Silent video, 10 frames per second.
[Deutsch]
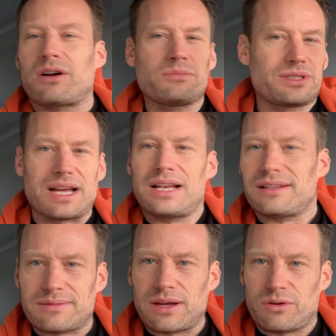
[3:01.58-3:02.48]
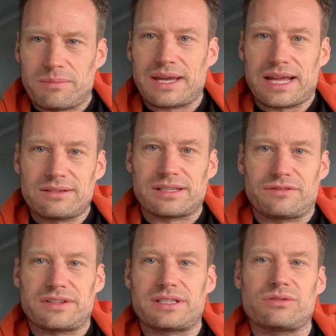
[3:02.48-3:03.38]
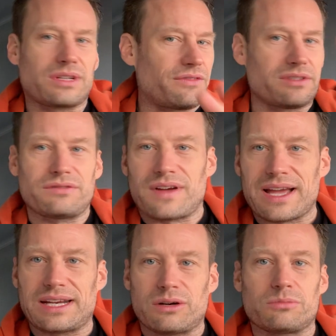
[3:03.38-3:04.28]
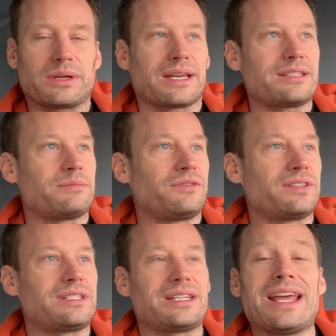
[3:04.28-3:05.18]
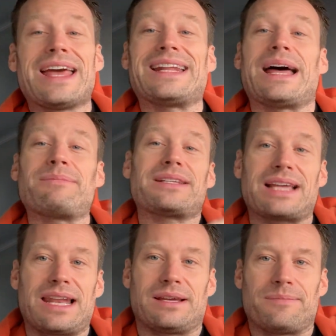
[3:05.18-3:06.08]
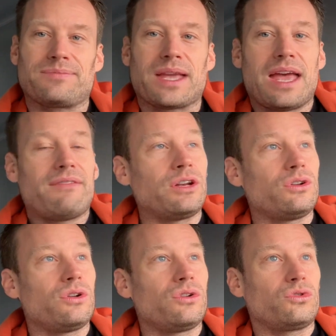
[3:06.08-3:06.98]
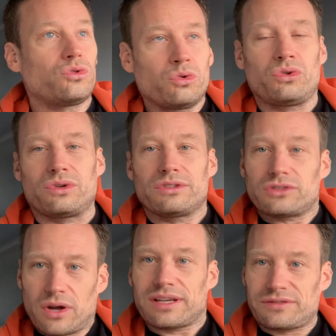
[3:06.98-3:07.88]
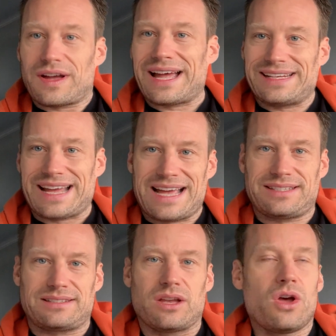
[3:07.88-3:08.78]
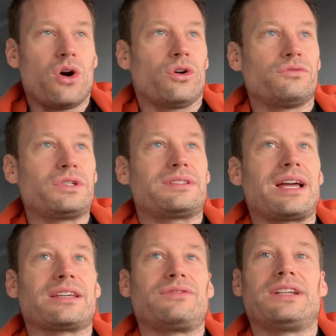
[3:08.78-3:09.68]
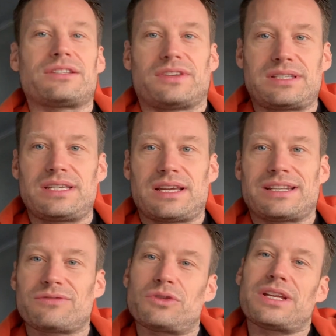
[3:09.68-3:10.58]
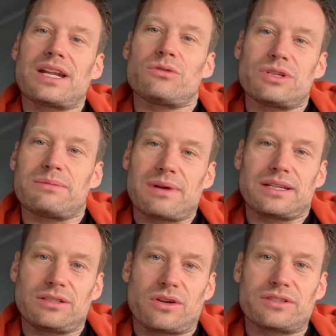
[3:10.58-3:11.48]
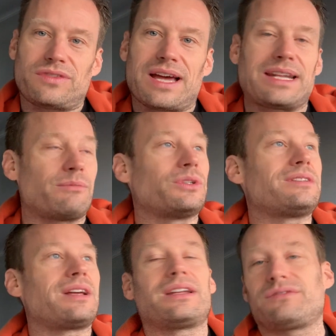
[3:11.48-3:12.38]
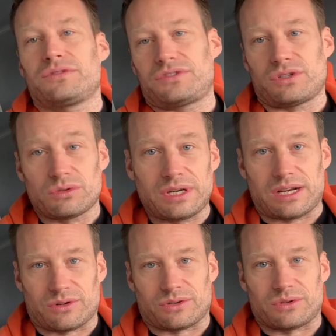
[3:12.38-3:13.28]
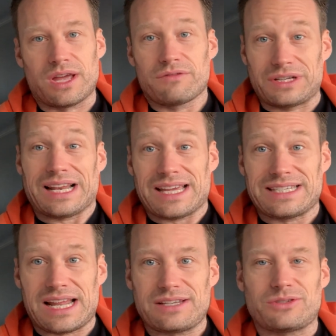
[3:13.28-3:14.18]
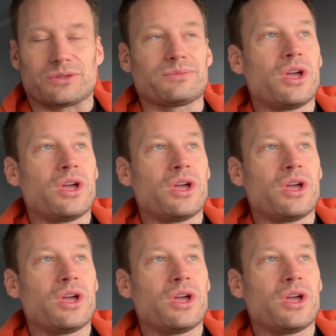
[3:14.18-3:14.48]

komm, ich zahle 2 Euro mehr in der Hausratversicherung, dafür sind Fahrräder unbegrenzt mitversichert, dann haben das alle. Wenn du ein teures Fahrrad hast, und würdest sagen, ich will das versichern, das würden ja dann nur die machen, die ein teures Fahrrad haben und die zahlen dann 50 oder 100 Euro für die gleiche Leistung.